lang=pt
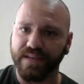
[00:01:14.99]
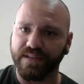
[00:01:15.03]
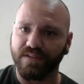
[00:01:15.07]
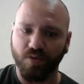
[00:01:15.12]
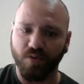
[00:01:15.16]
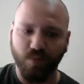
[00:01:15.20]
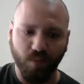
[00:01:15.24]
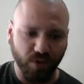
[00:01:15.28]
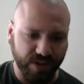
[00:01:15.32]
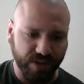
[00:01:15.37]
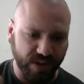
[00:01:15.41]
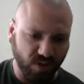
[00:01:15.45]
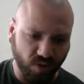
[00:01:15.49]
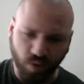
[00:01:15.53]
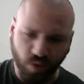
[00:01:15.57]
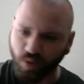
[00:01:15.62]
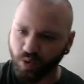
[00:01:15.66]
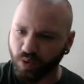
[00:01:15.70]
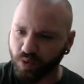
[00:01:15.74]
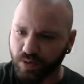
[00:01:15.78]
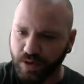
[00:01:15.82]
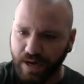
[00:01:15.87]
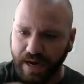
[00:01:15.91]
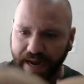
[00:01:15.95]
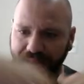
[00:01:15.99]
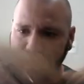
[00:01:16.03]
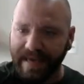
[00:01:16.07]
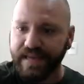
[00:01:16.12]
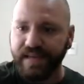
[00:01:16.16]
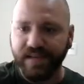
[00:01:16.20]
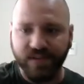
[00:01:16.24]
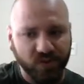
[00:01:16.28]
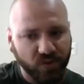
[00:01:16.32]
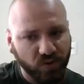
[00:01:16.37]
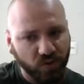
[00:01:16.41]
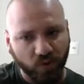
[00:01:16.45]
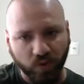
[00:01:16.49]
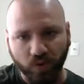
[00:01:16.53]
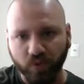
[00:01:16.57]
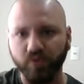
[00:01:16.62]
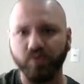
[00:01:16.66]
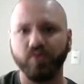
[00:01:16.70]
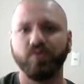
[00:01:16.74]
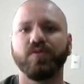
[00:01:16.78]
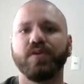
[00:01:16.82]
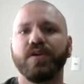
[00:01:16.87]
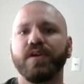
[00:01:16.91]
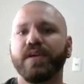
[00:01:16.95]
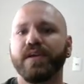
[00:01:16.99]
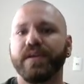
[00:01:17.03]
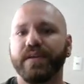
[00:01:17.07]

Então botei tudo, raiz, tudo,